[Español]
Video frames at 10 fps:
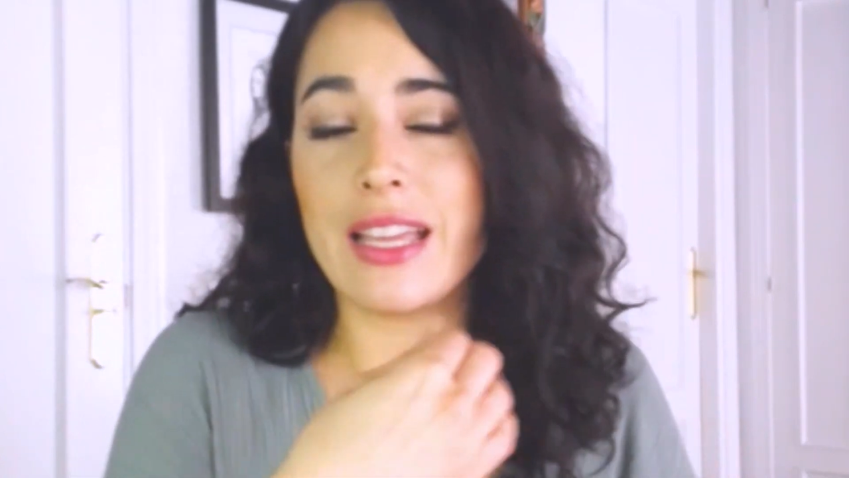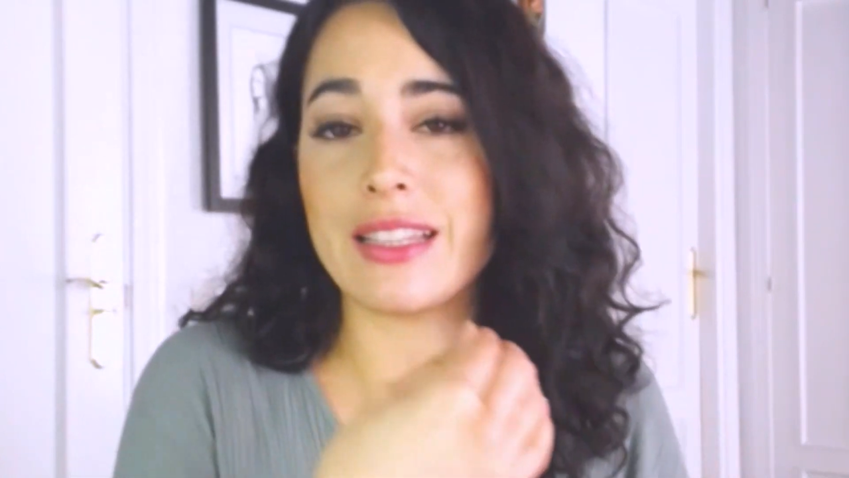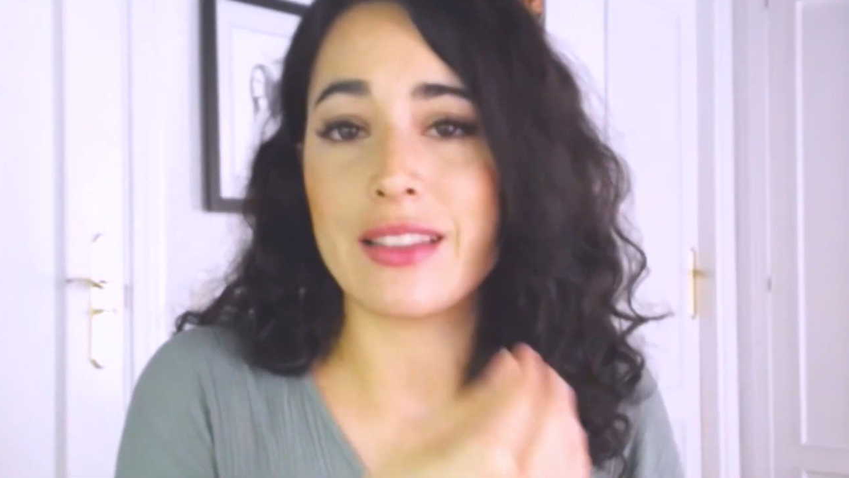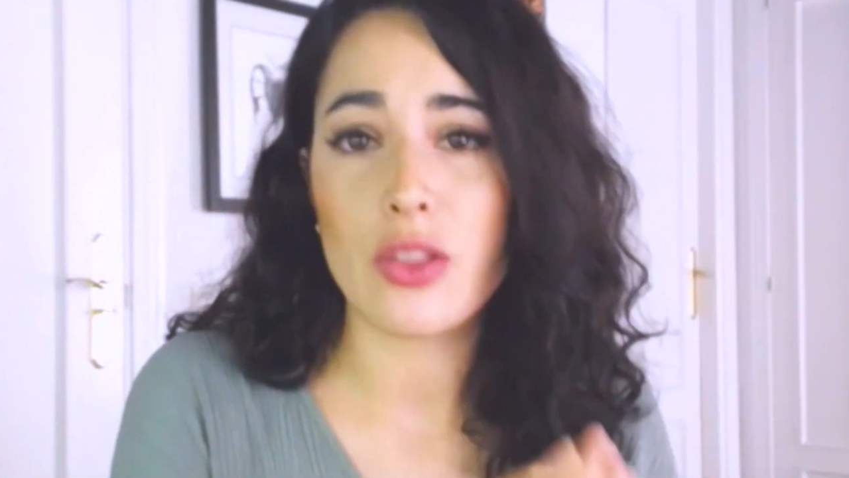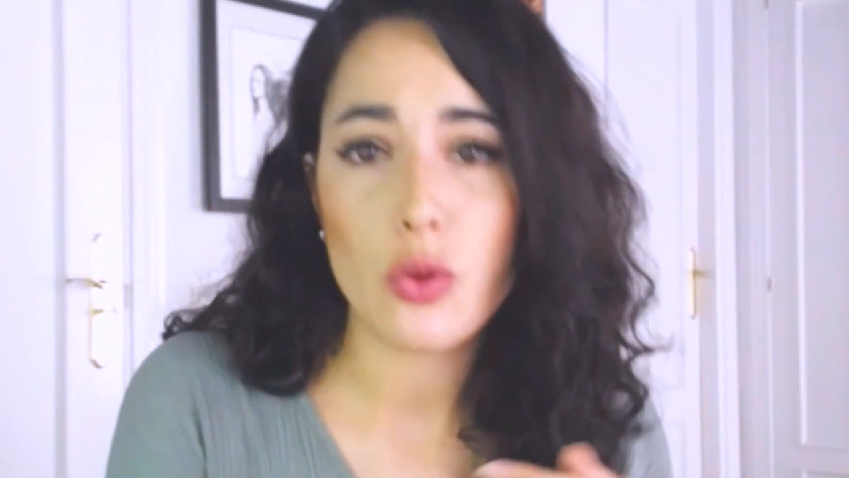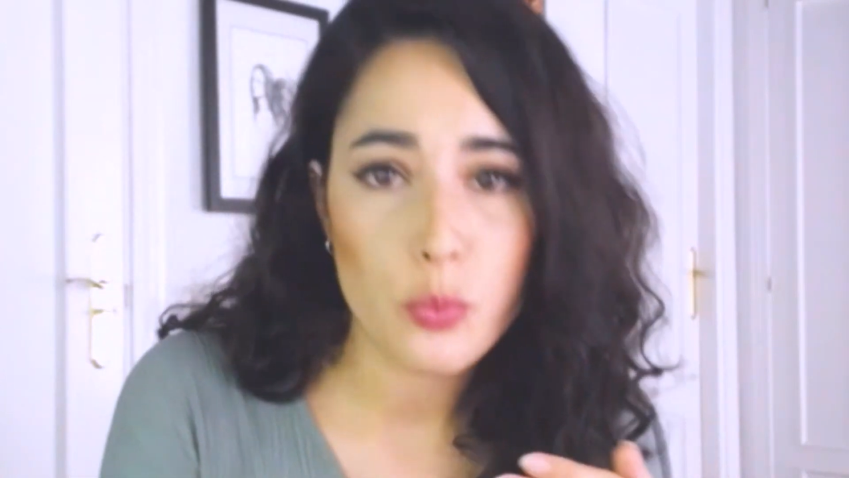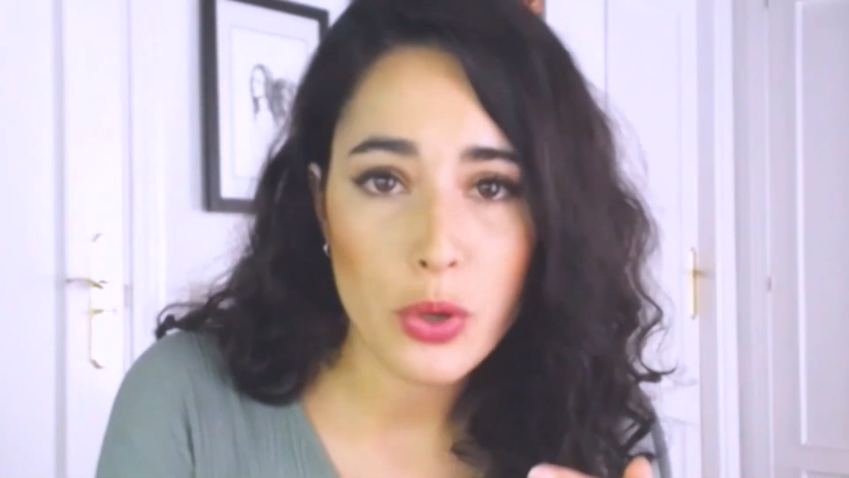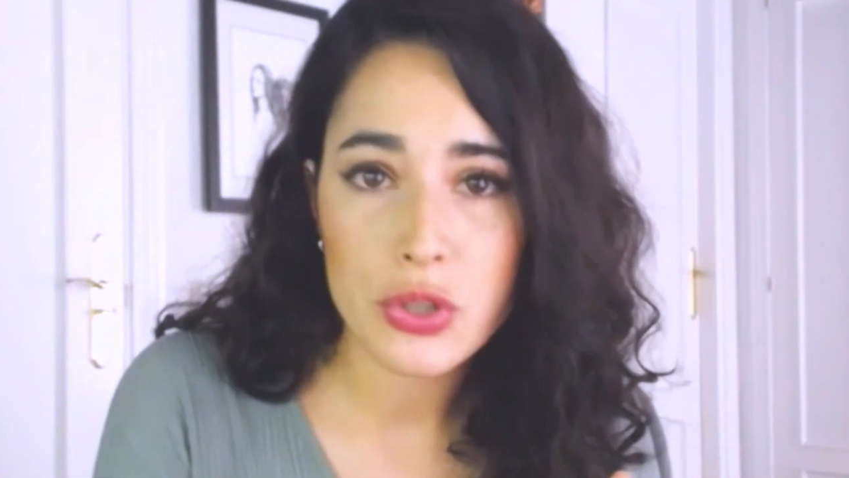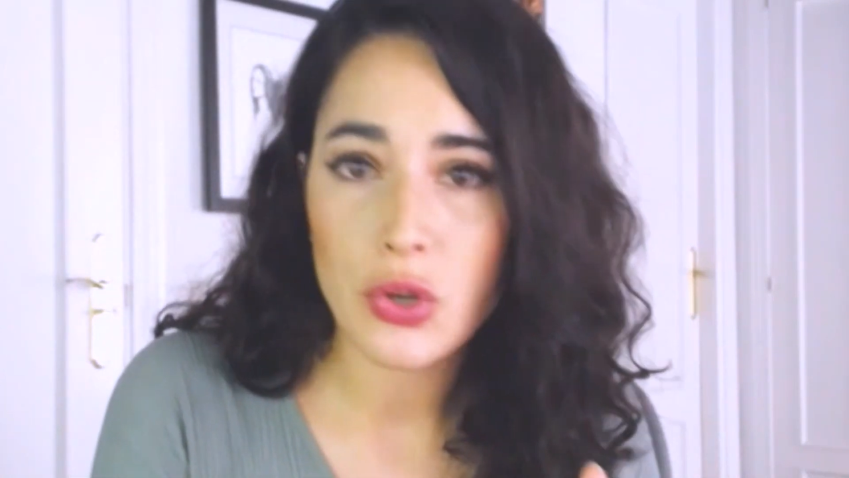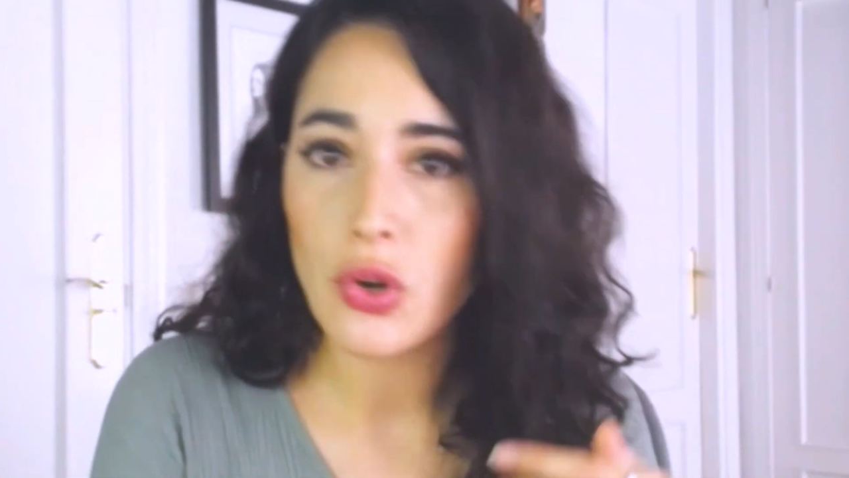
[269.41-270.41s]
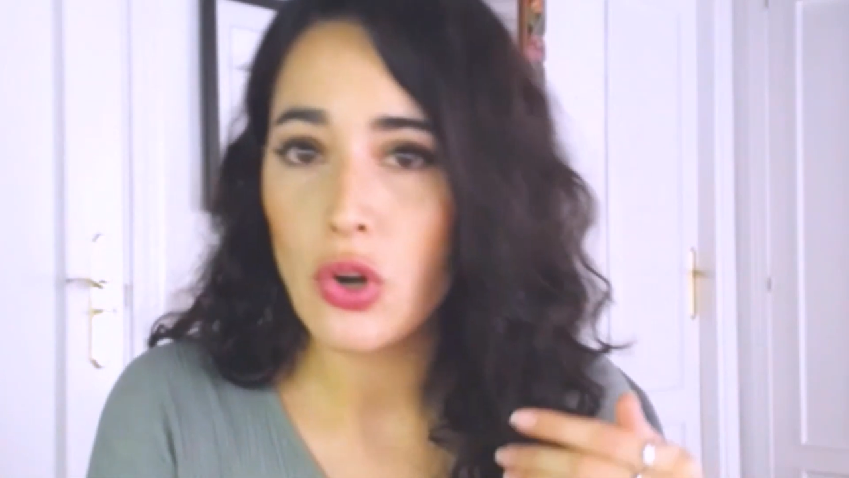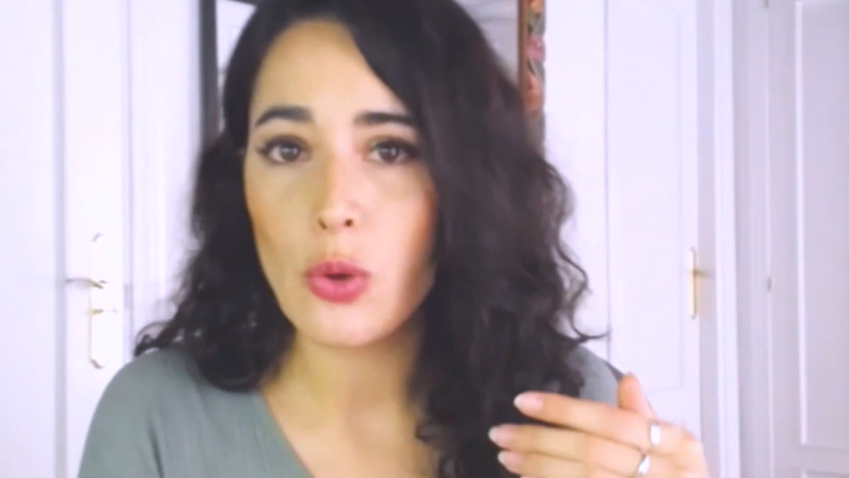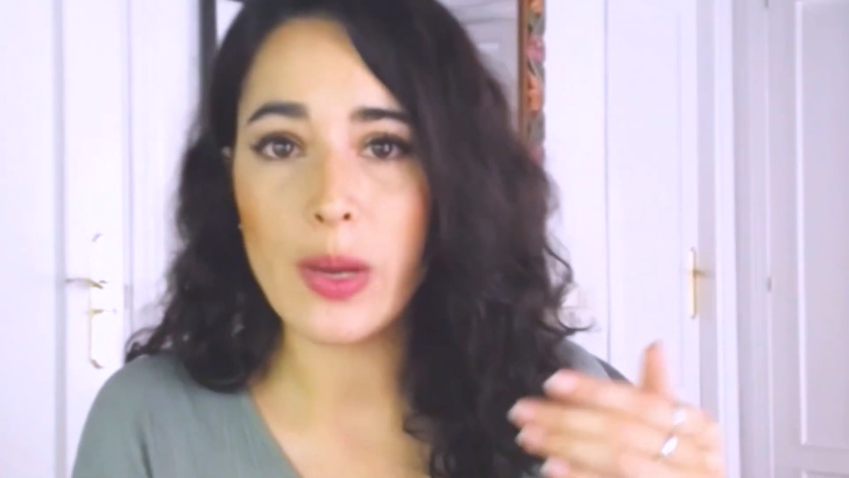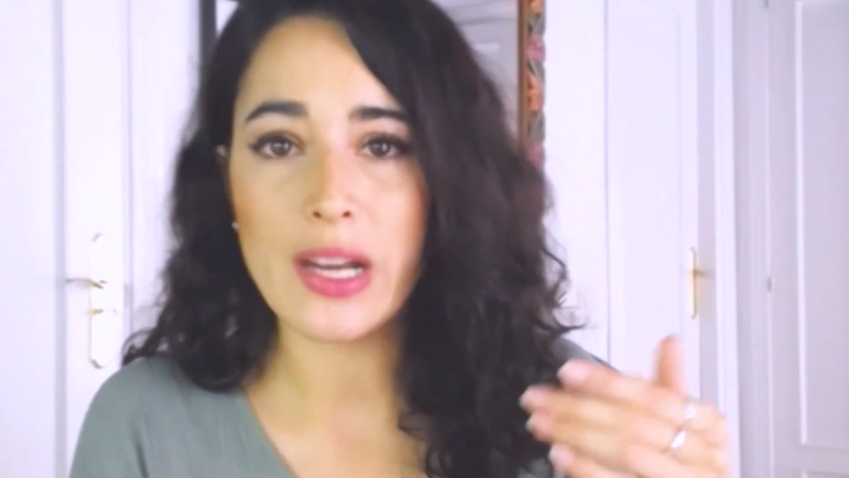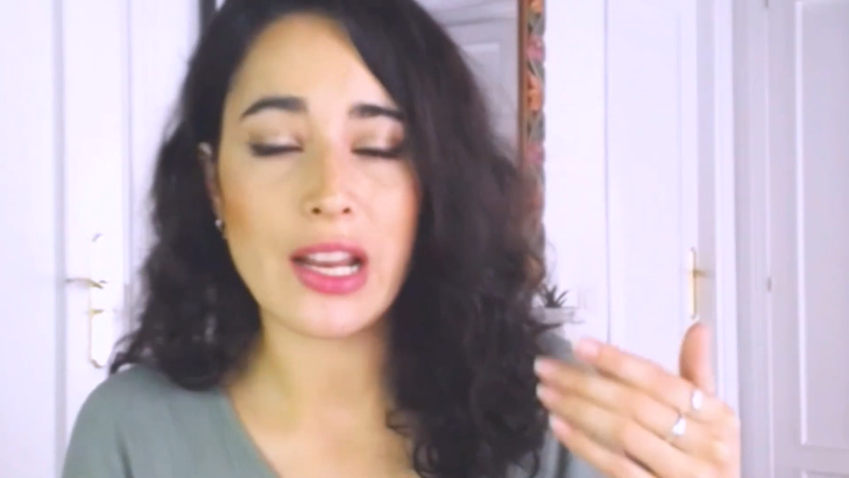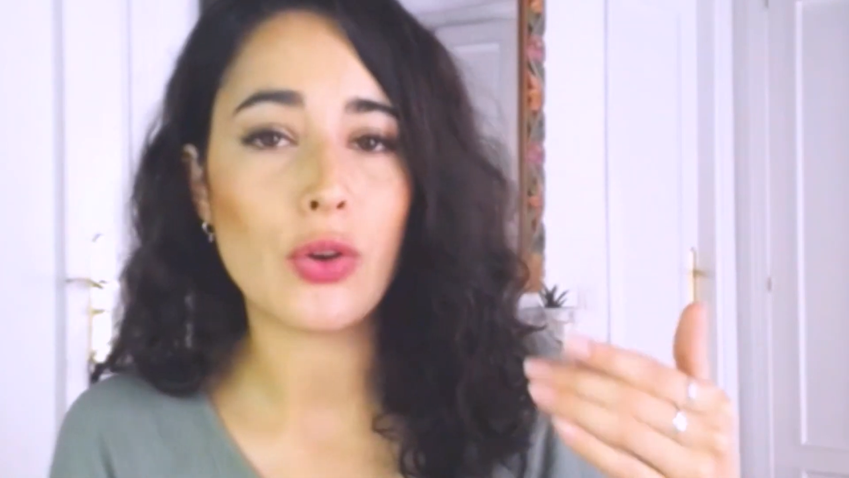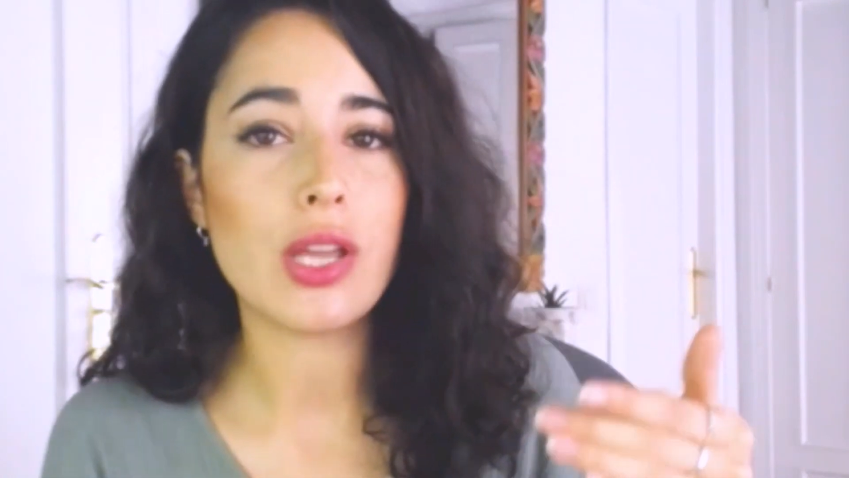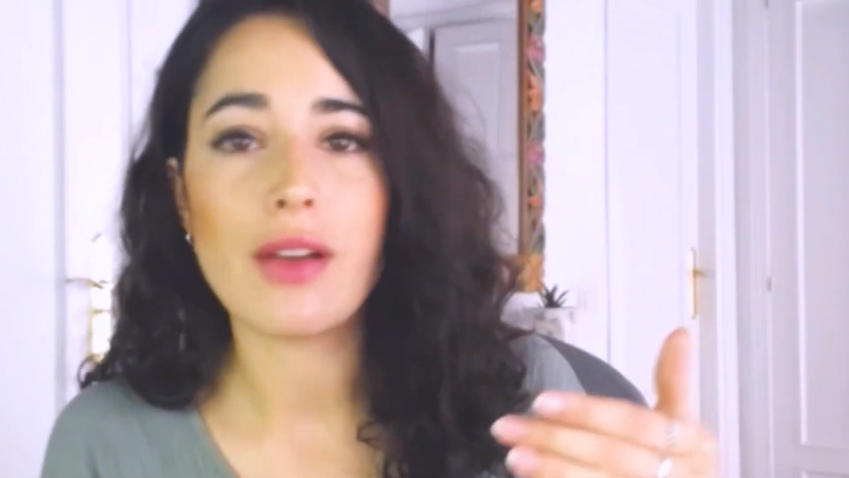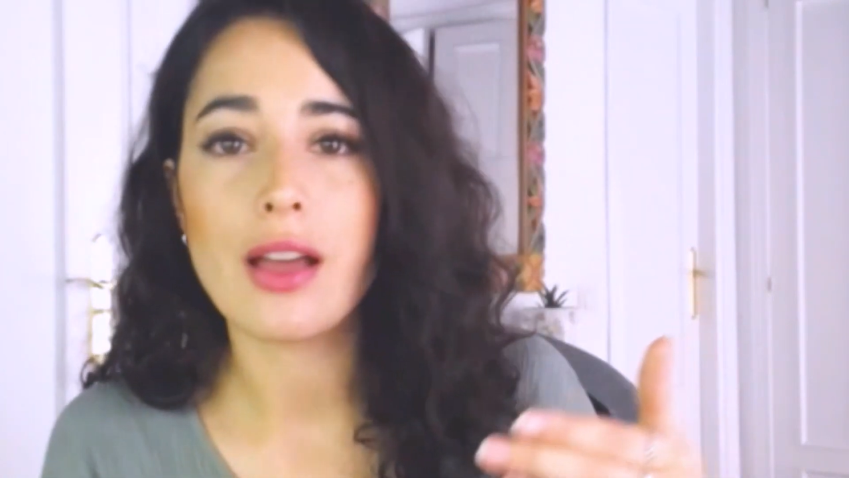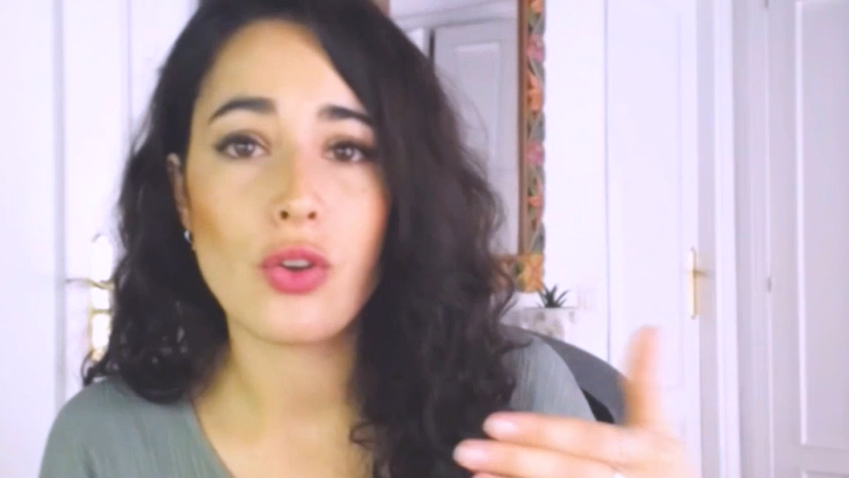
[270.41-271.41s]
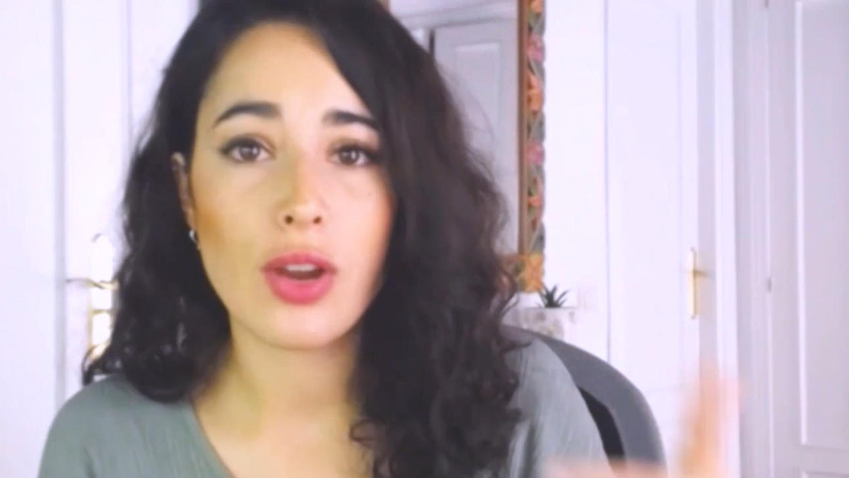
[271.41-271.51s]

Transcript: intentando un protocolo, ver que no, iba,